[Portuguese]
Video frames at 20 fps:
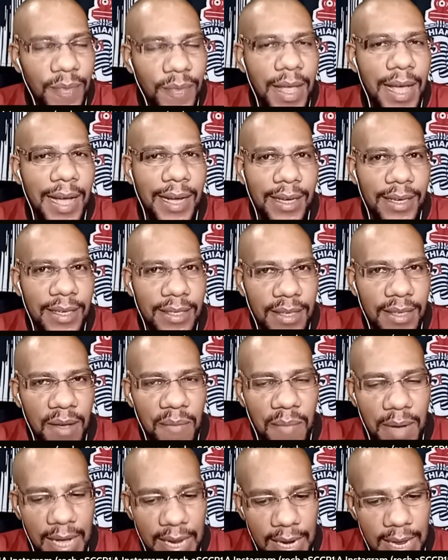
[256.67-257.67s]
A Cris
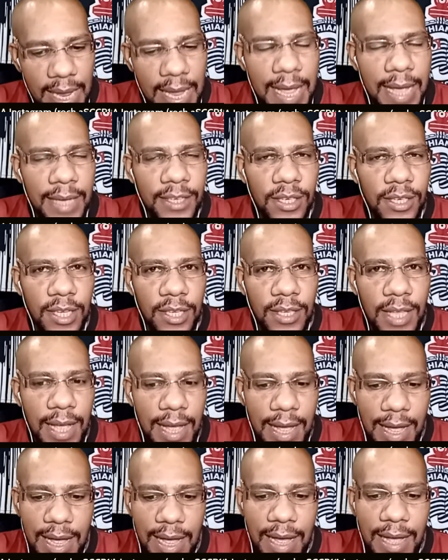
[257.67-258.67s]
Gambaré, a, dire...
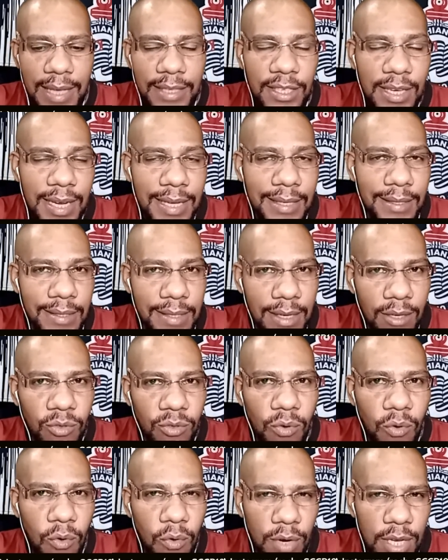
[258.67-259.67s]
a direção
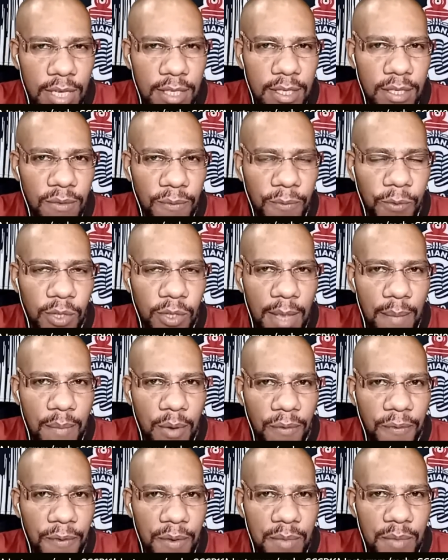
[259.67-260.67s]
do Corinthians no
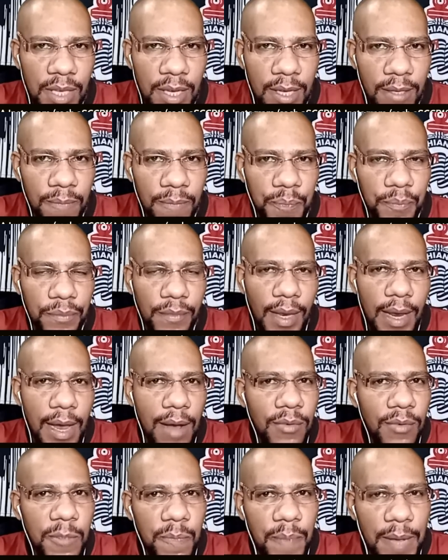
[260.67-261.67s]
futebol feminino, é
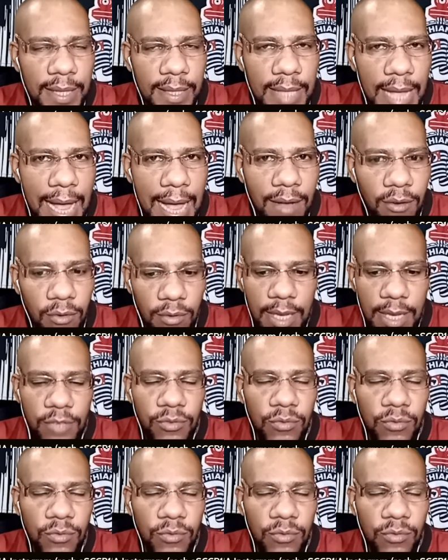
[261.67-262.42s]
um espetáculo, né?